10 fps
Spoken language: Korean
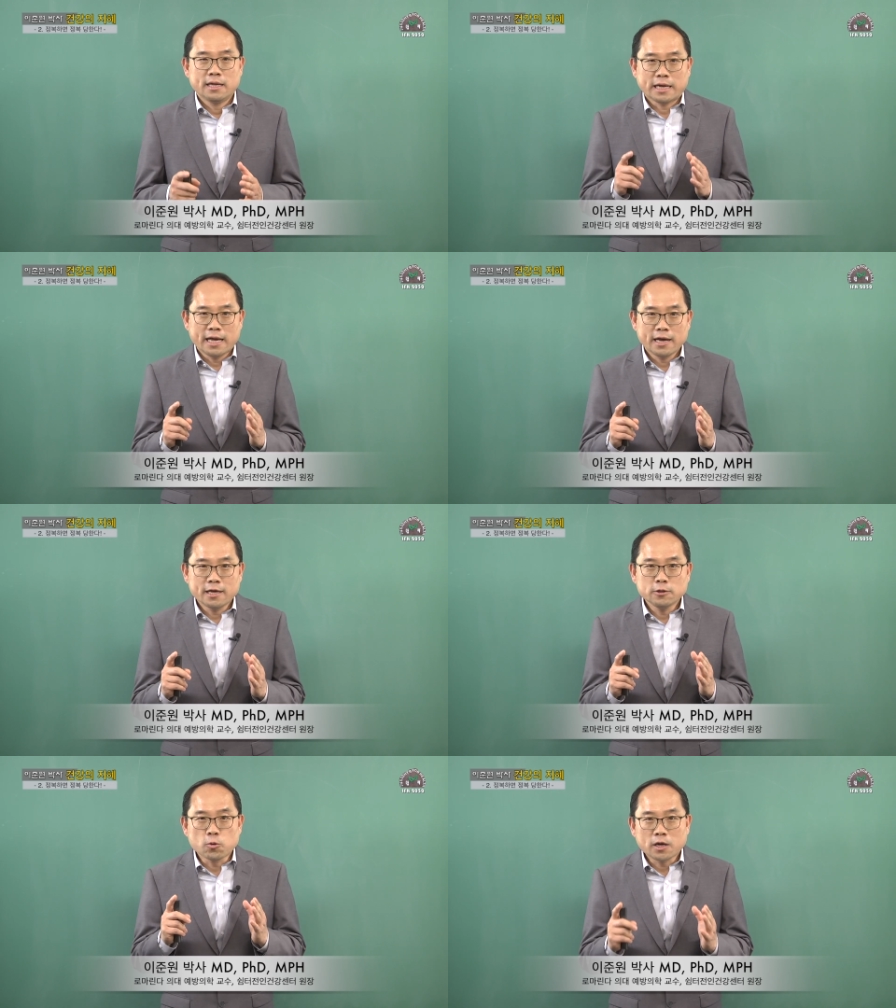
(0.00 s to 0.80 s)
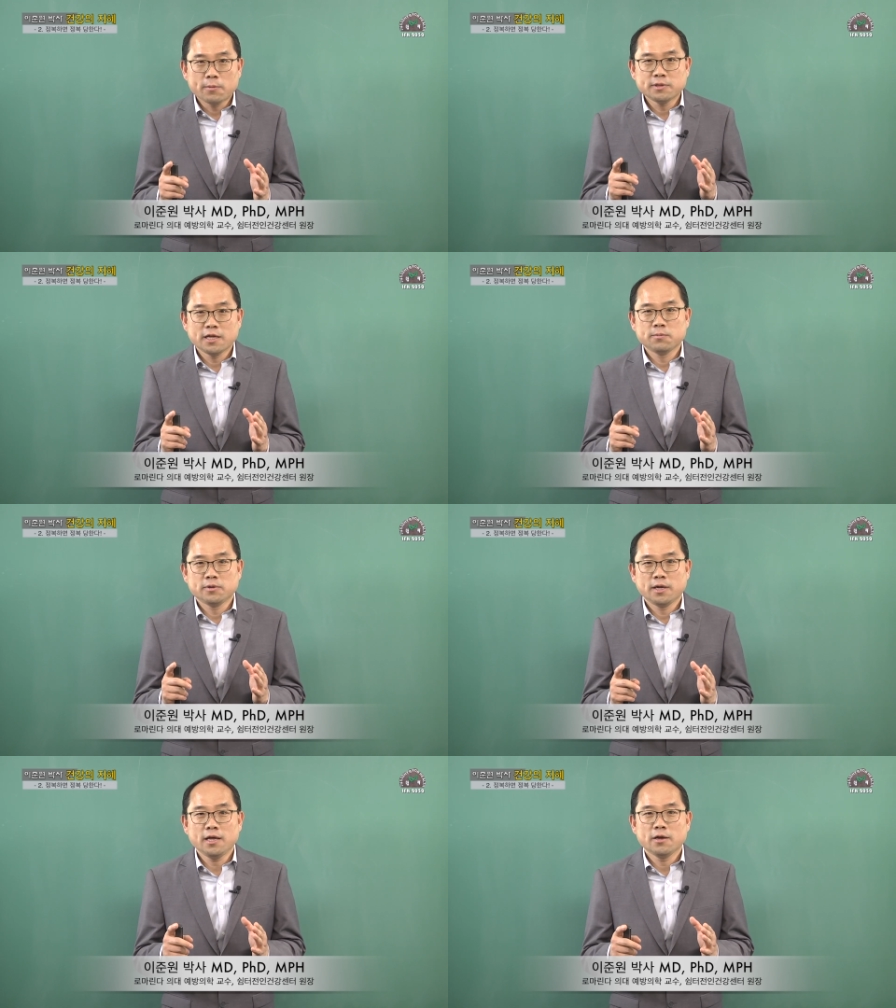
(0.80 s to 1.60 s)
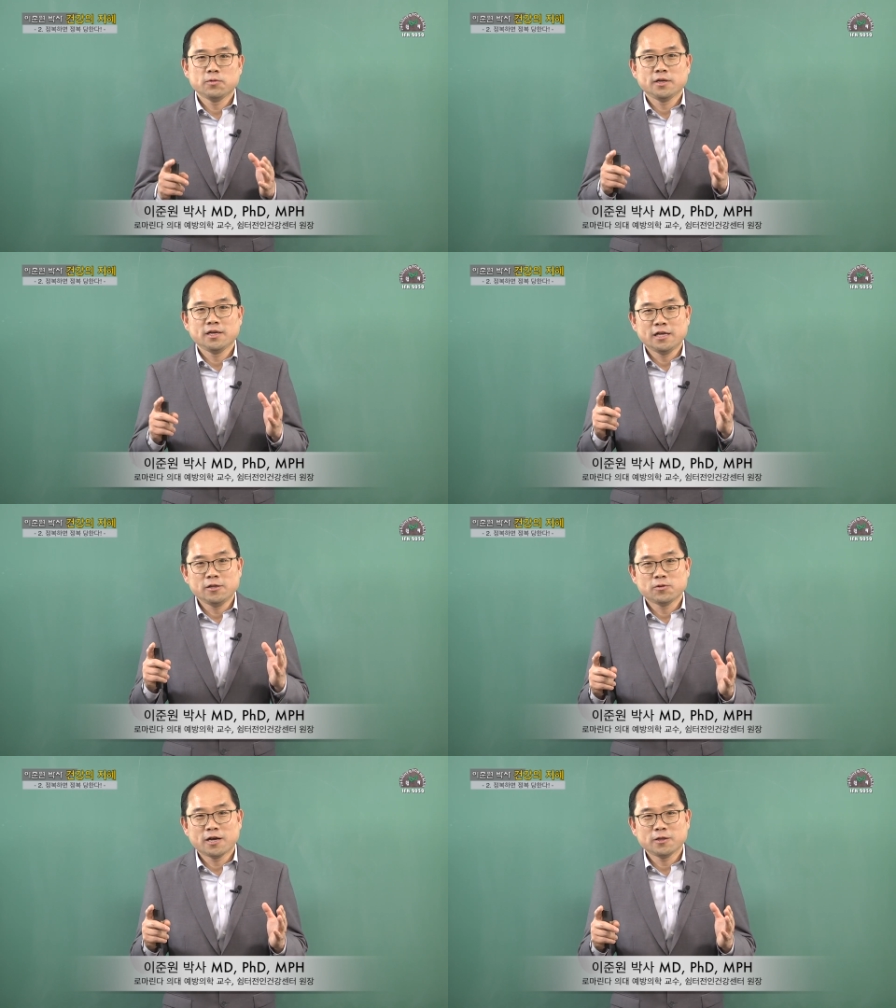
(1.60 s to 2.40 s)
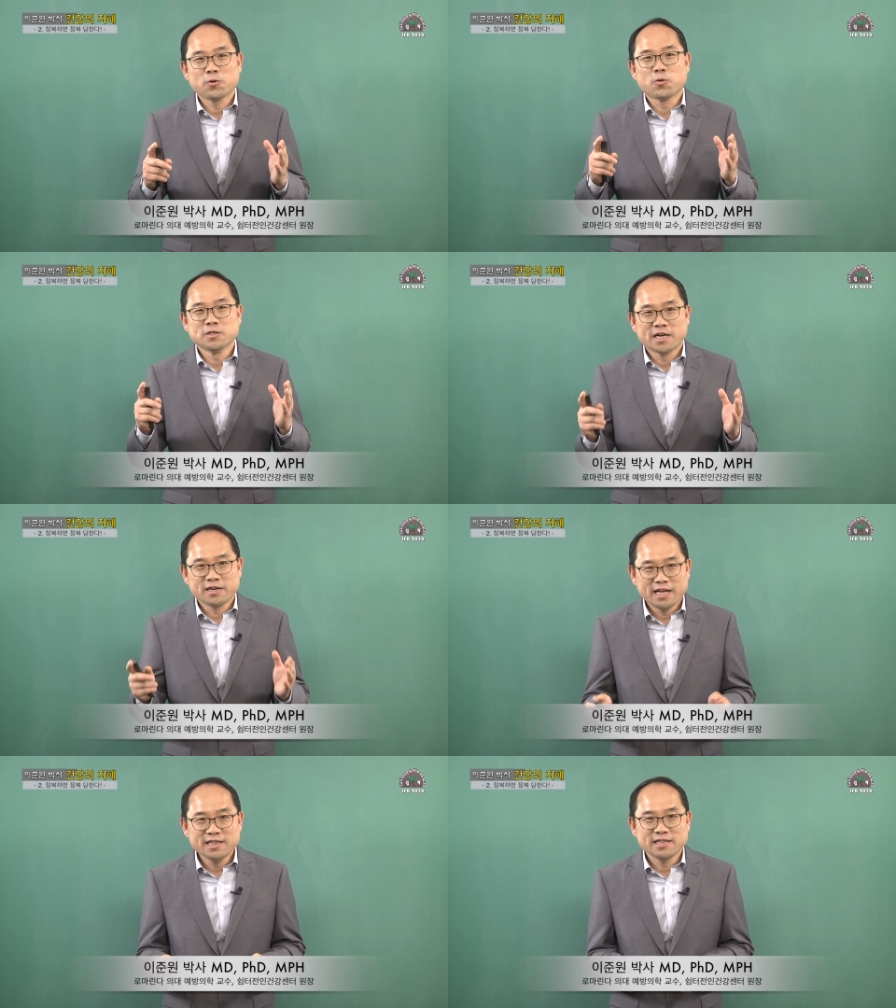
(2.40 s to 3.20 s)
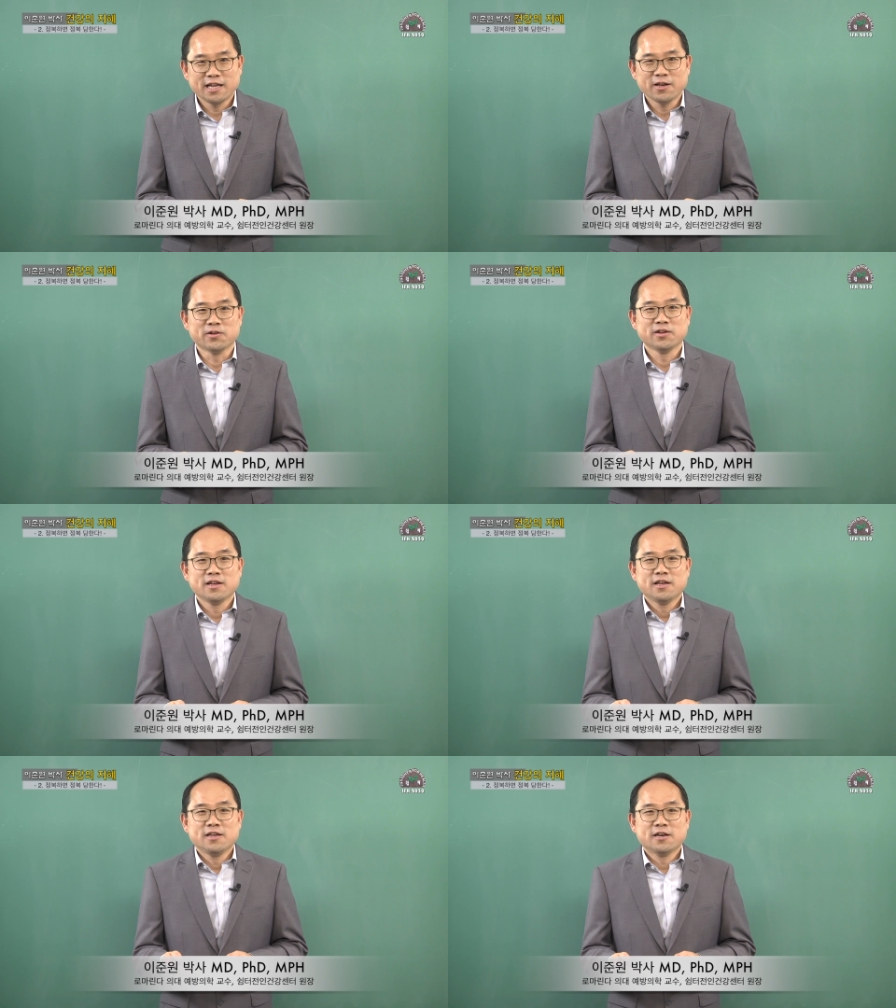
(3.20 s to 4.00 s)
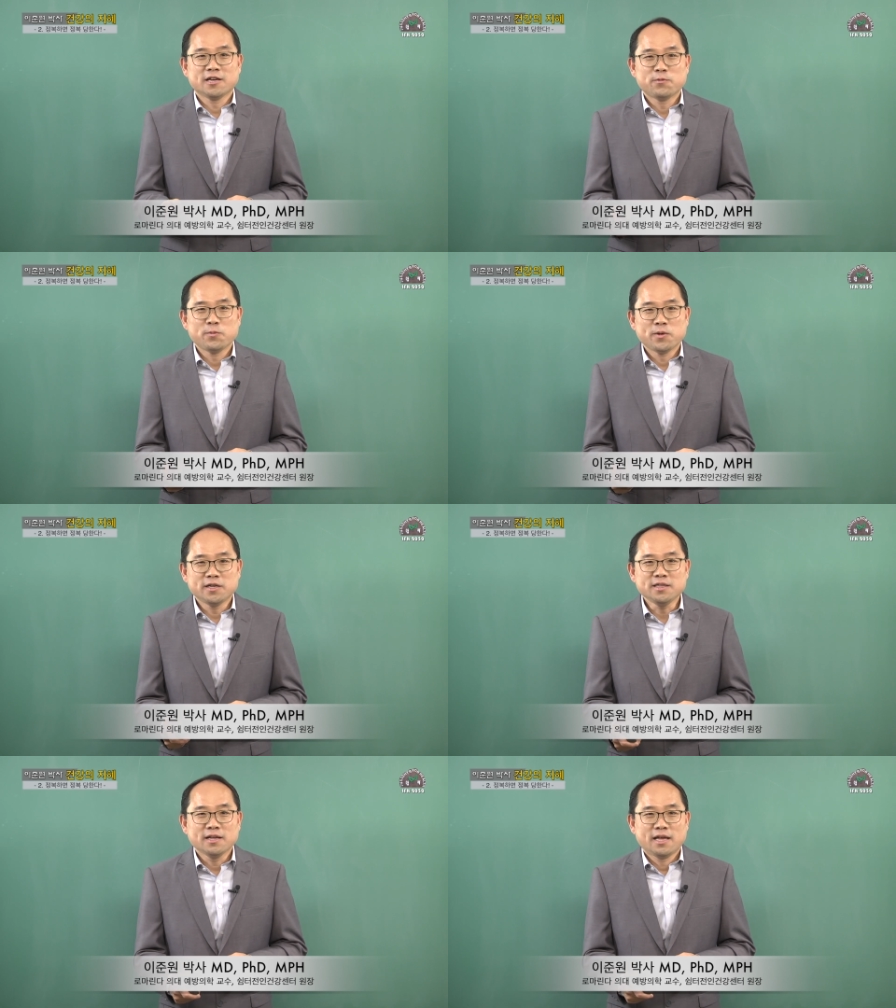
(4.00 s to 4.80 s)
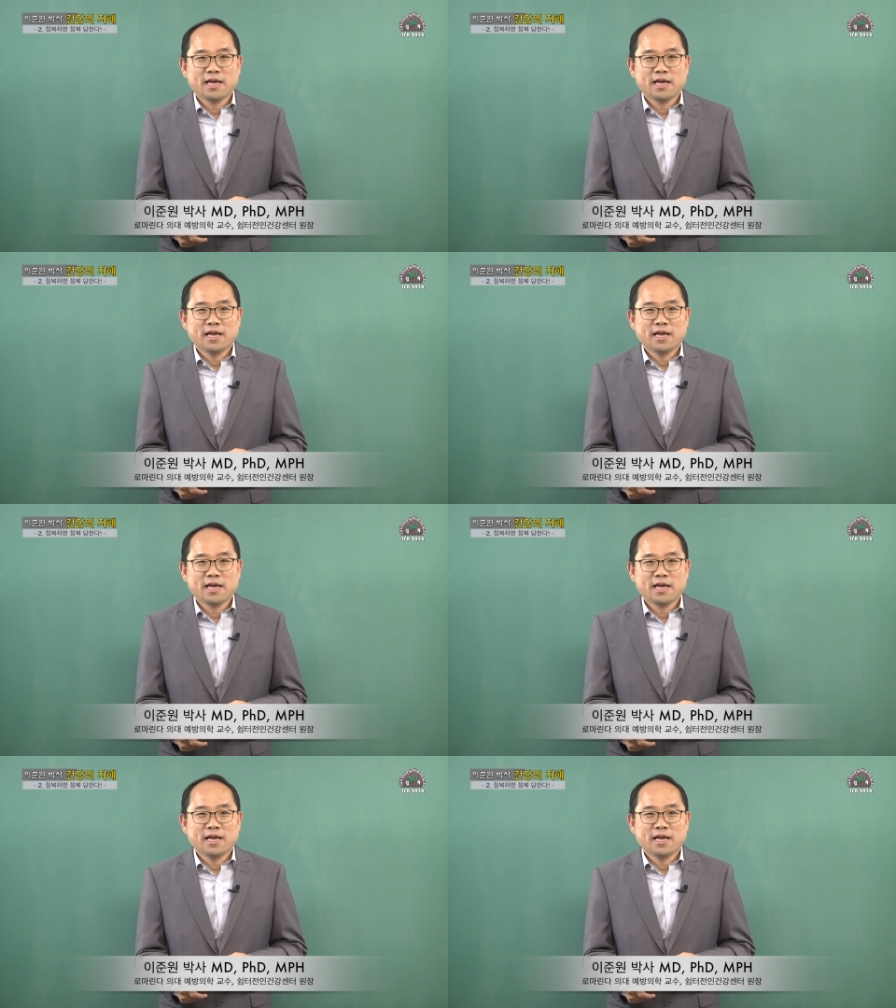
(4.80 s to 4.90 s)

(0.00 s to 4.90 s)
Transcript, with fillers: 다양한 독감 때문에 우리 인류가 또 고생을 했는데요. 여기 보면은